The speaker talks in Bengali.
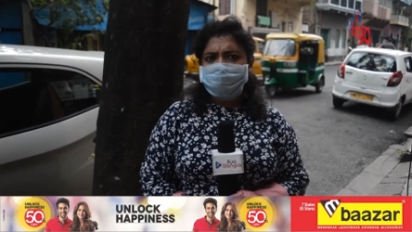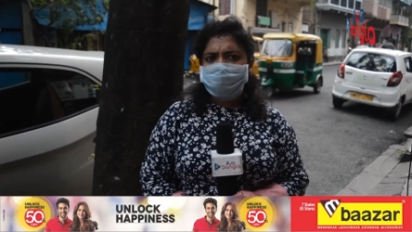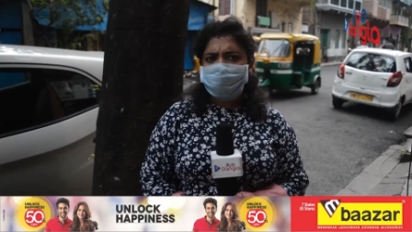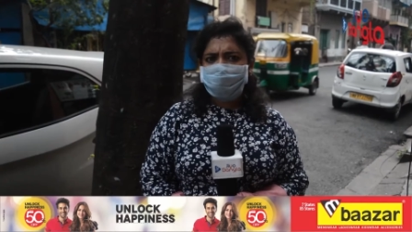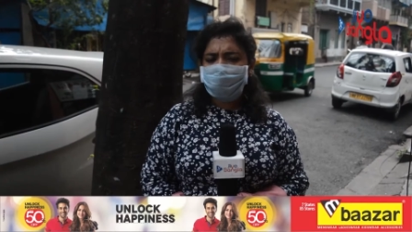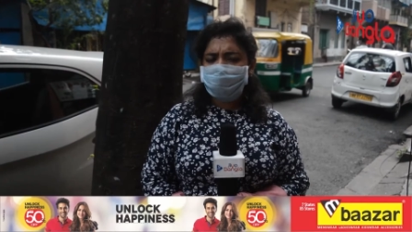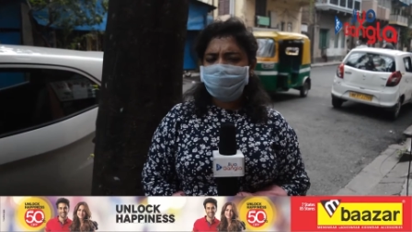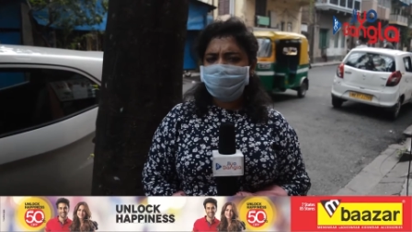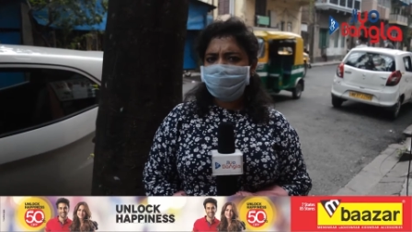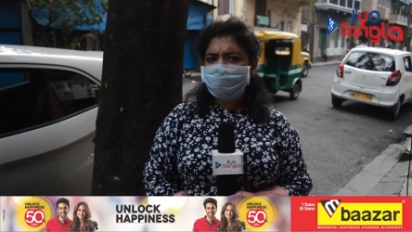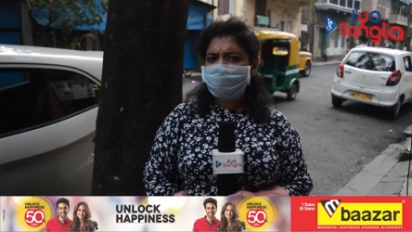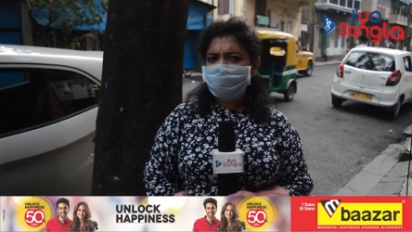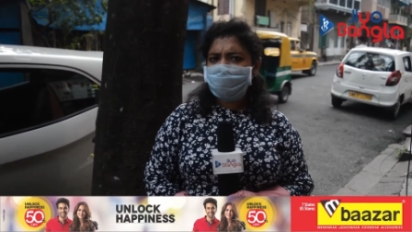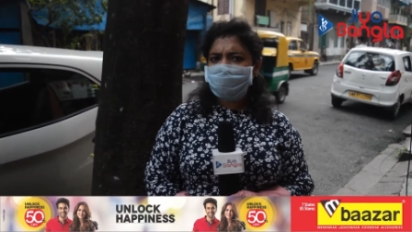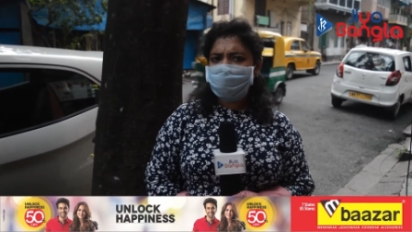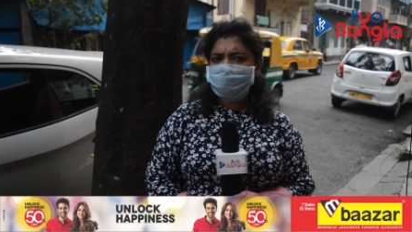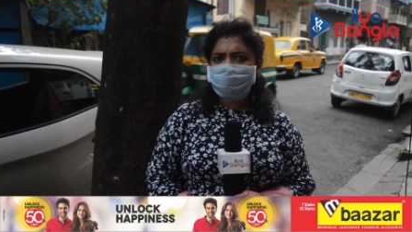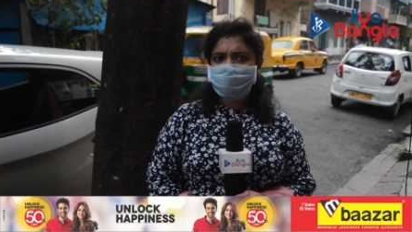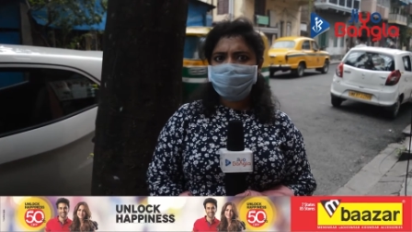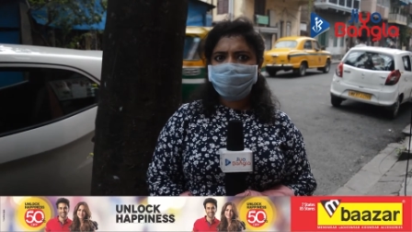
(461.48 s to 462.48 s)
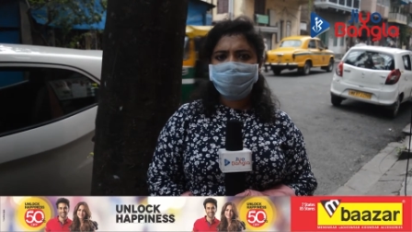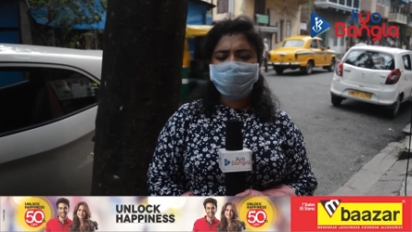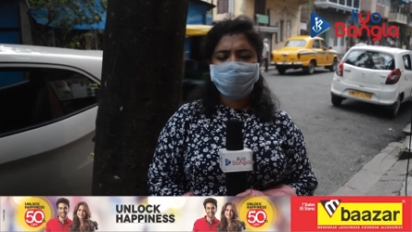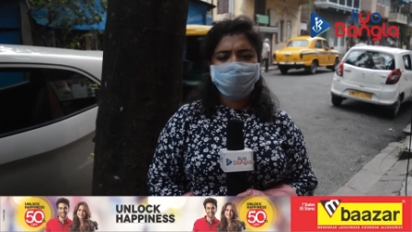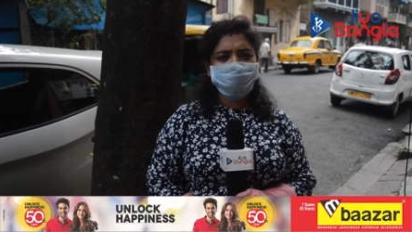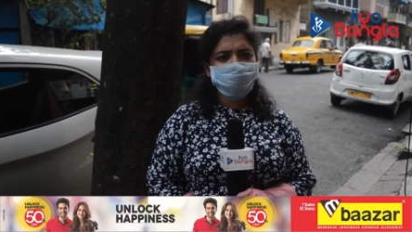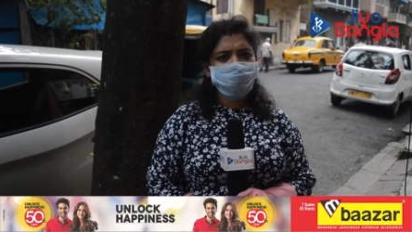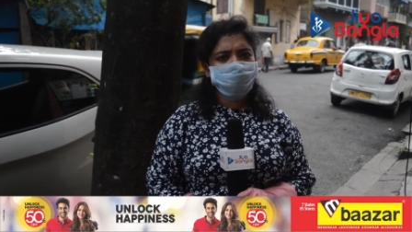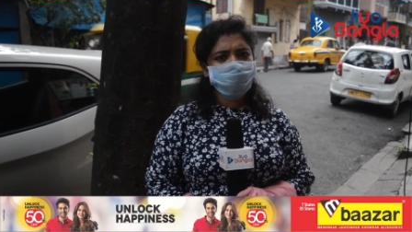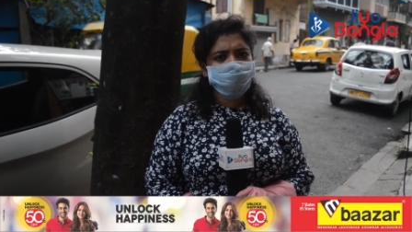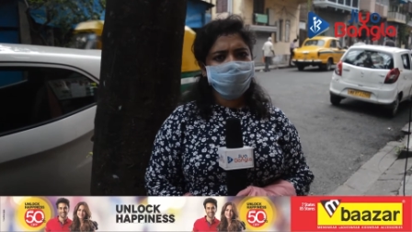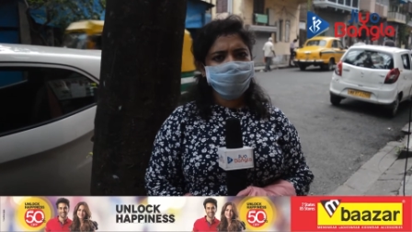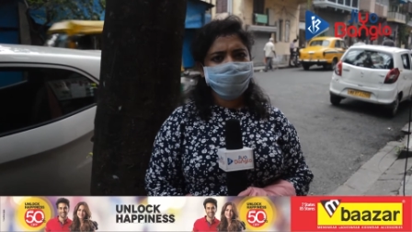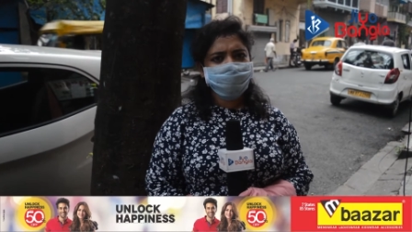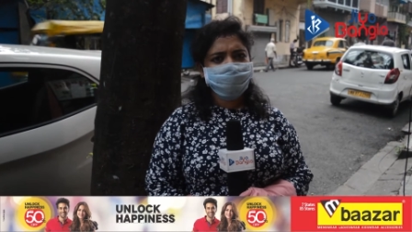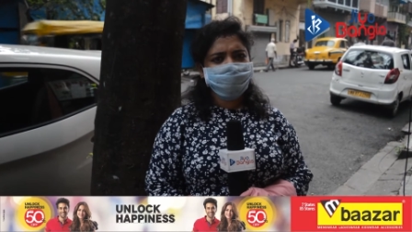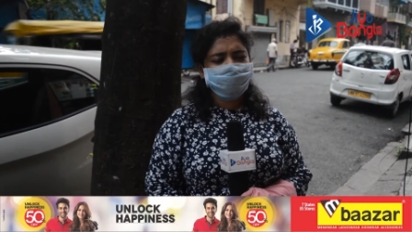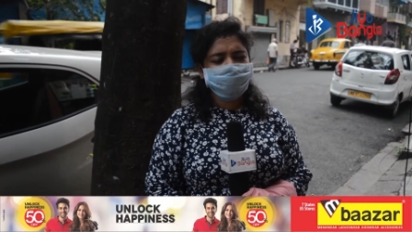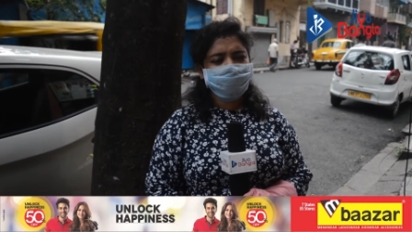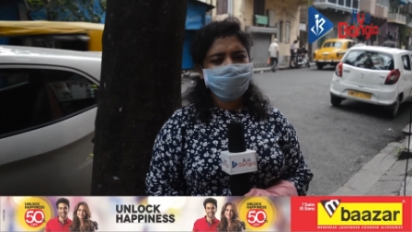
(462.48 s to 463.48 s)
শুনে নিলাম বিভিন্ন
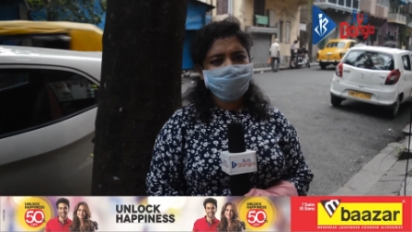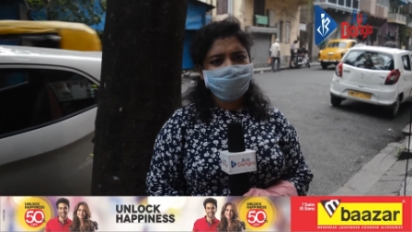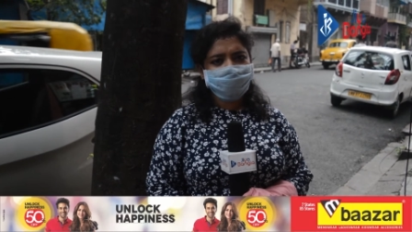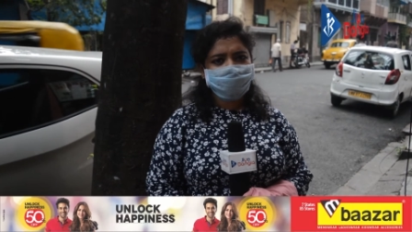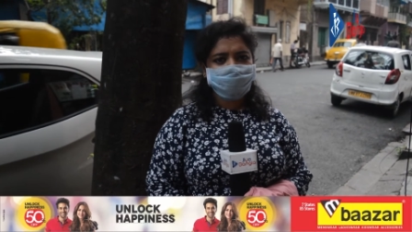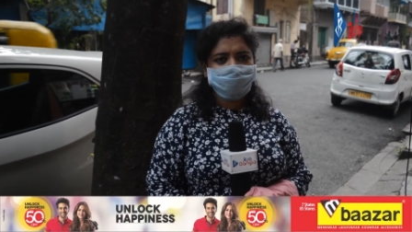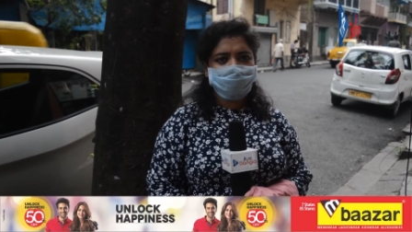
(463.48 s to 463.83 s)
লোকজনদের থেকে